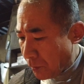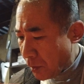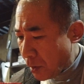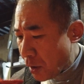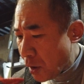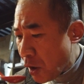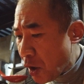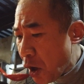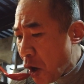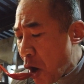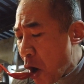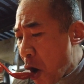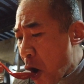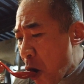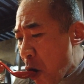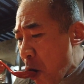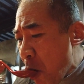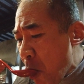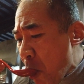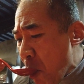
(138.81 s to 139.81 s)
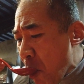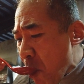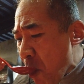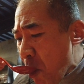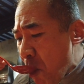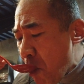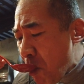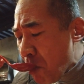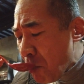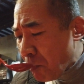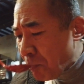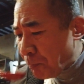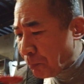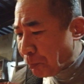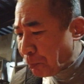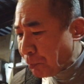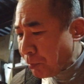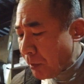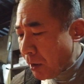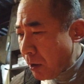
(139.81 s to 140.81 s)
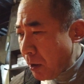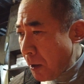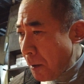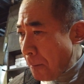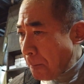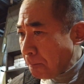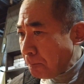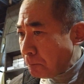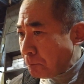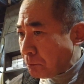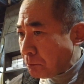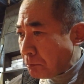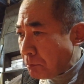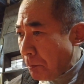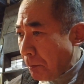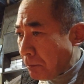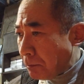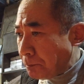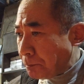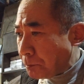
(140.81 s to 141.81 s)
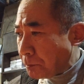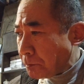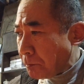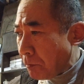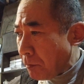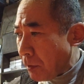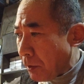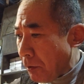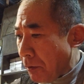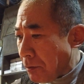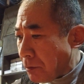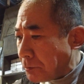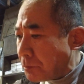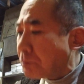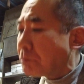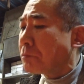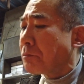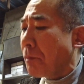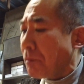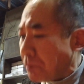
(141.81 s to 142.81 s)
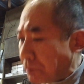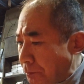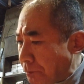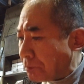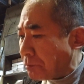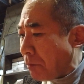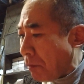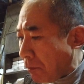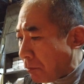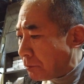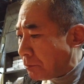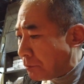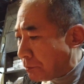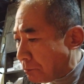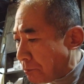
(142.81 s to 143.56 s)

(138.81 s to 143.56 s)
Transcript: でねスープちょっといただくんやけれども意外とほんまこれがあっさりやね後でねラーメンのタレを